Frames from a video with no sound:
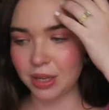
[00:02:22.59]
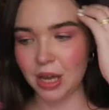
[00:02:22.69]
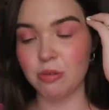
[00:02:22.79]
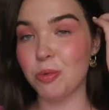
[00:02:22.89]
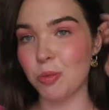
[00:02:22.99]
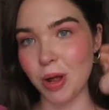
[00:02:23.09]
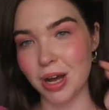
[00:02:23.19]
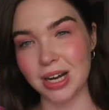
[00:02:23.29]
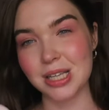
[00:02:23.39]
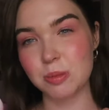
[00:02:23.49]
Я его покупала
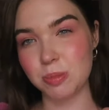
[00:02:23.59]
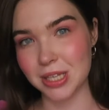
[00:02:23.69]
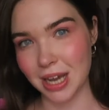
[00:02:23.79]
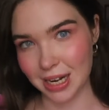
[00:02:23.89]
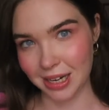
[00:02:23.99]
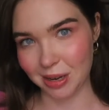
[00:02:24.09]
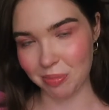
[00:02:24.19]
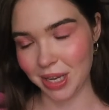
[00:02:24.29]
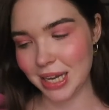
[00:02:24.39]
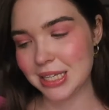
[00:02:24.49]
как раз специально для
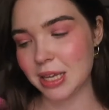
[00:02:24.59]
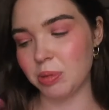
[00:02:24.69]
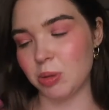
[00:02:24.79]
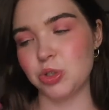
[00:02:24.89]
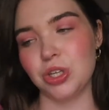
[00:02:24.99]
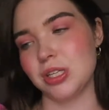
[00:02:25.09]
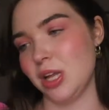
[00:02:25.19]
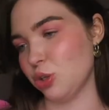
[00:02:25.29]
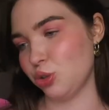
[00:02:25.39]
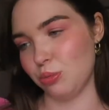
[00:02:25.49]
поездки, потому что я
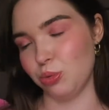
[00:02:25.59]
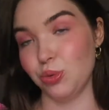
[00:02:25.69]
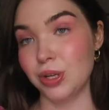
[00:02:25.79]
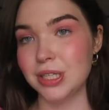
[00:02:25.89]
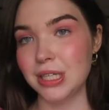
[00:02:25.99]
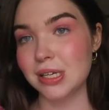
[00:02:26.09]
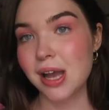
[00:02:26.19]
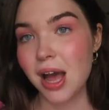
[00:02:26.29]
знала, что я буду носить